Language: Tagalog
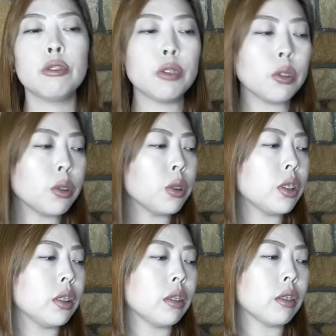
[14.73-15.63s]

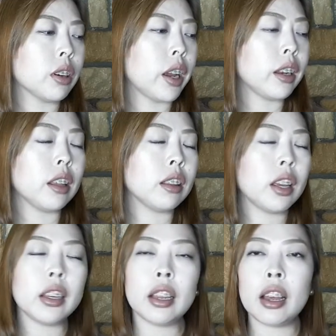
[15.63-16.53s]
food, or
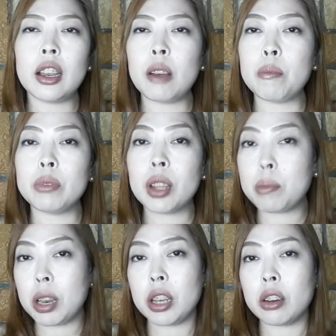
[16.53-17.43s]
anything na
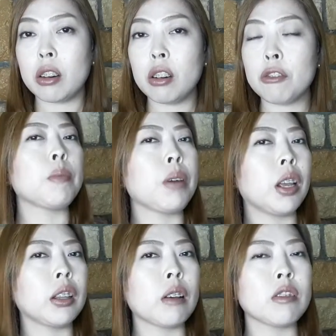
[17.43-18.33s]
nabili ko,
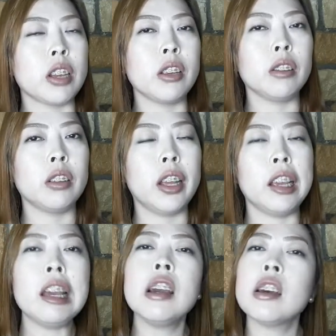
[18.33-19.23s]
papakita ko sa inyo today.